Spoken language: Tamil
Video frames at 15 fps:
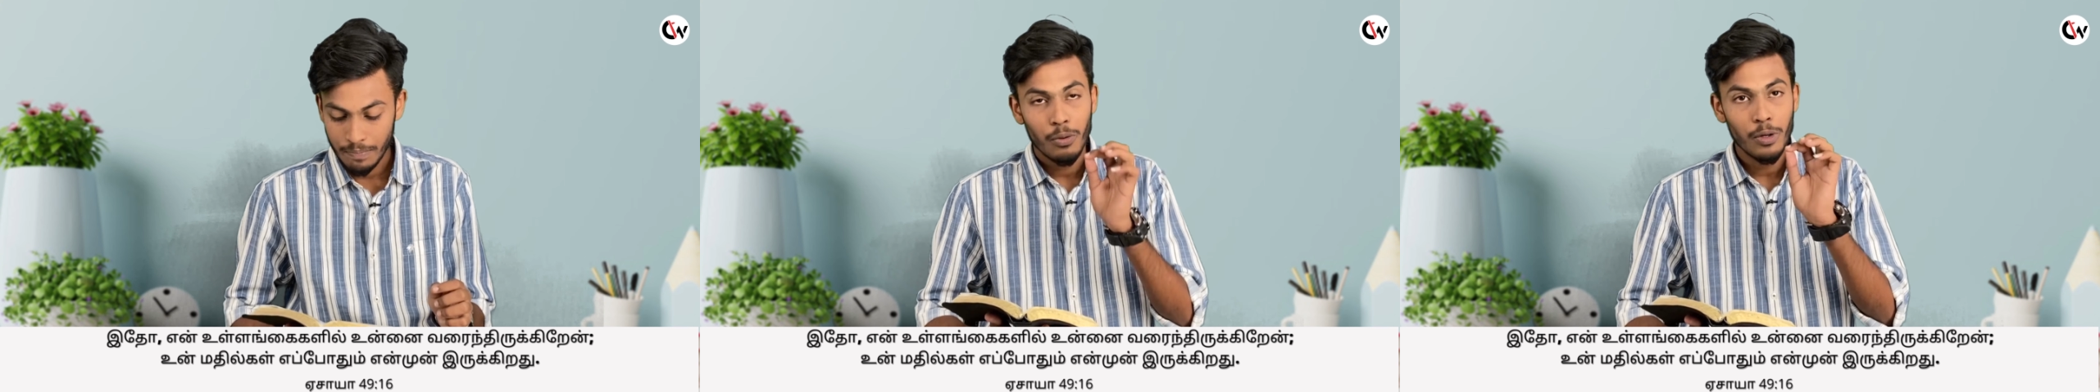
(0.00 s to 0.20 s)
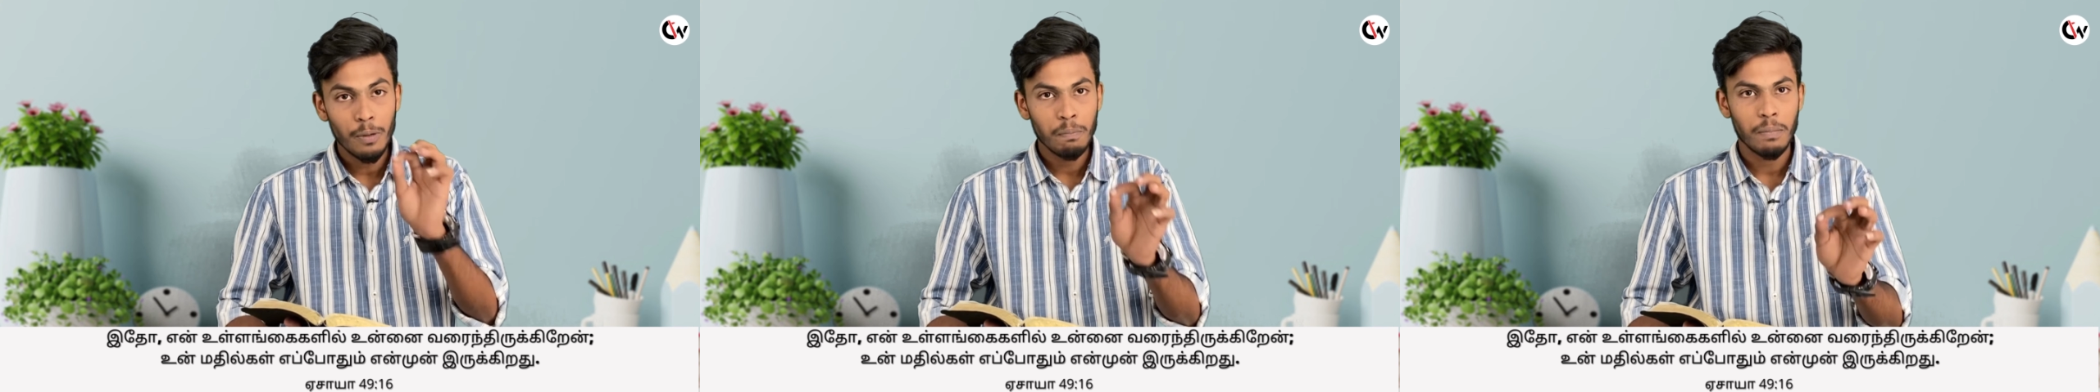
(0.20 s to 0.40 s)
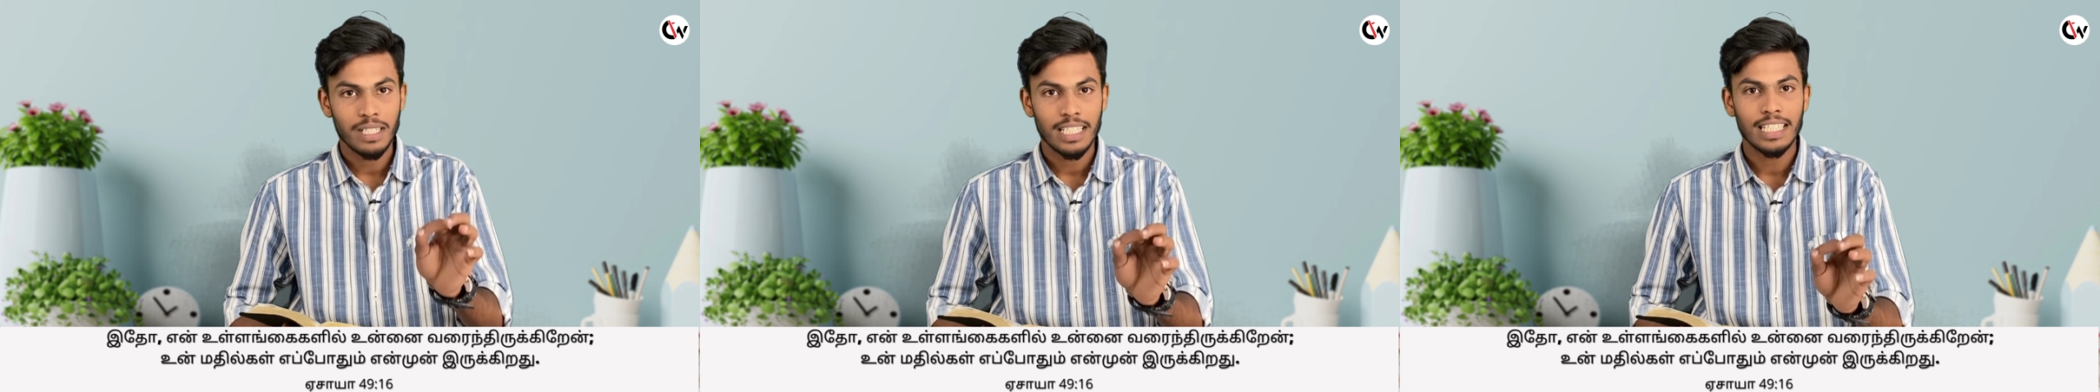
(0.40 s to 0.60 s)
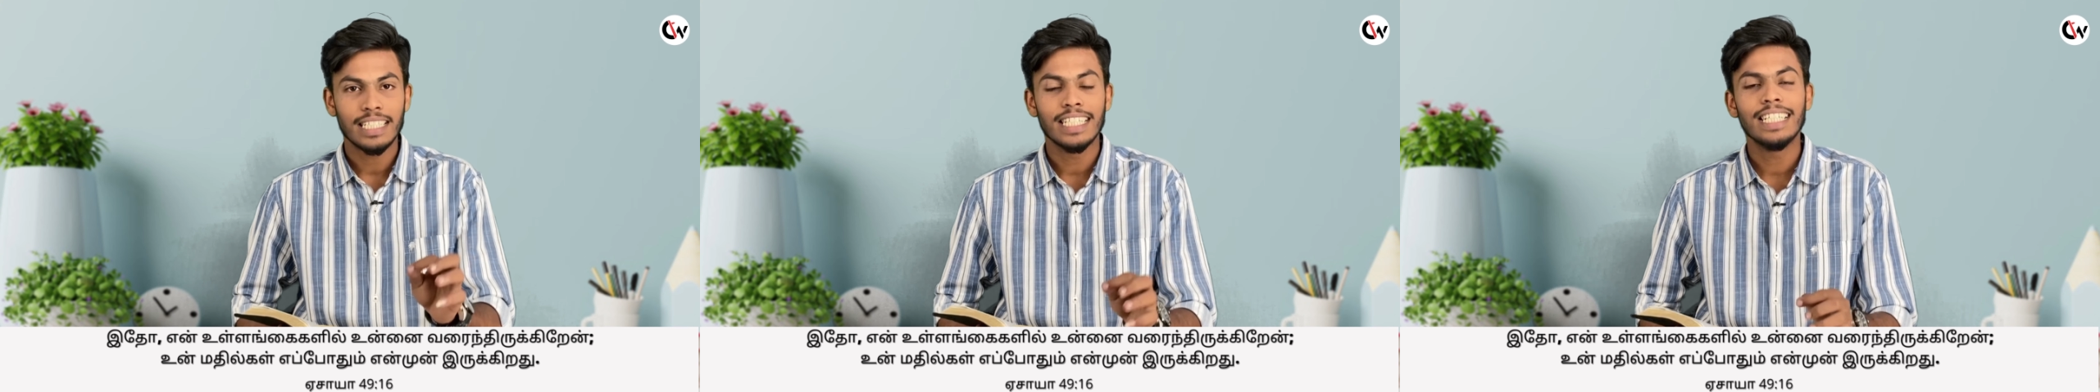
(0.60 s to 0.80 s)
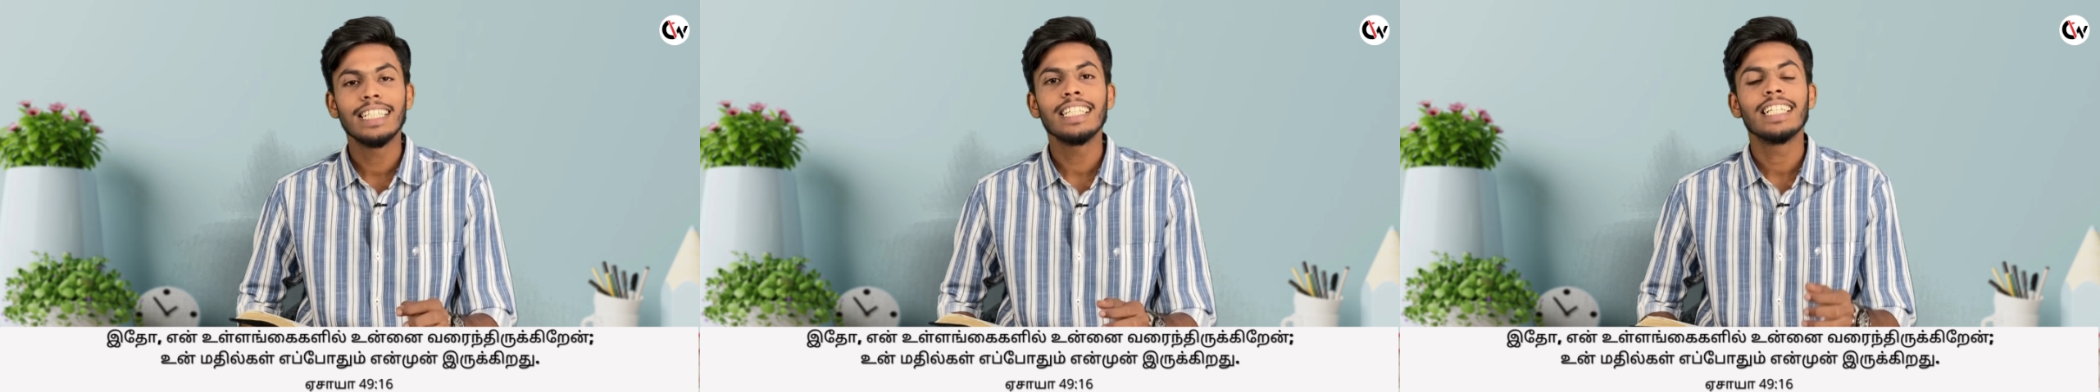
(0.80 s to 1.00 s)
உன்
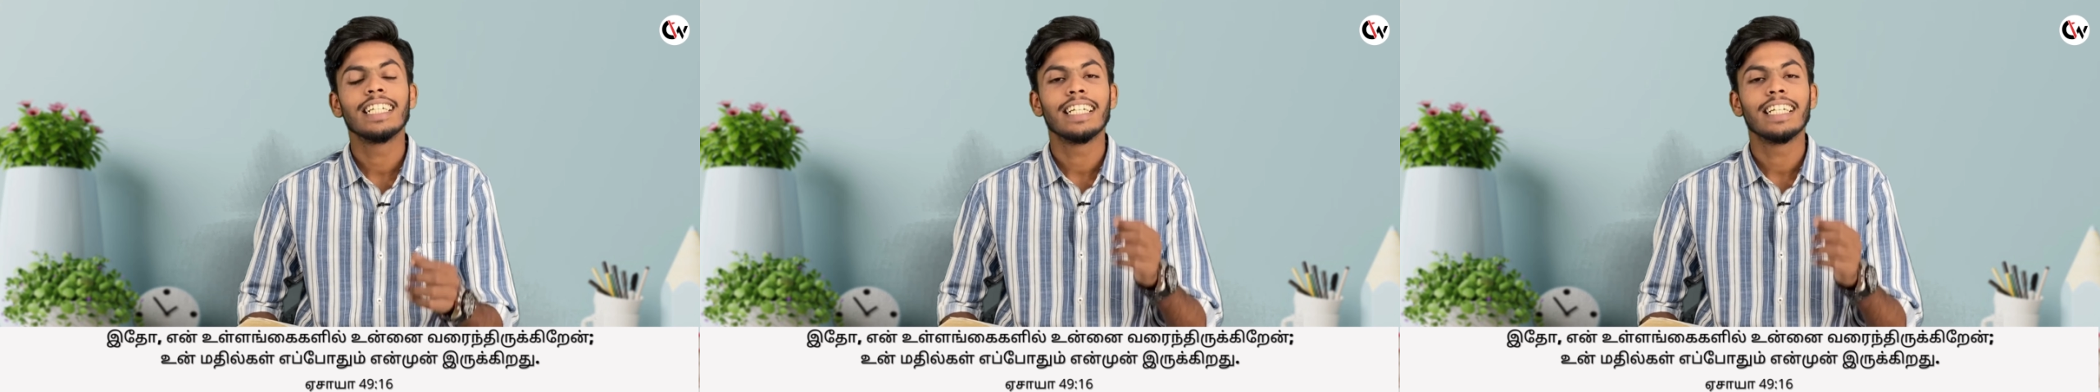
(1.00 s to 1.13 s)
மதில்கள்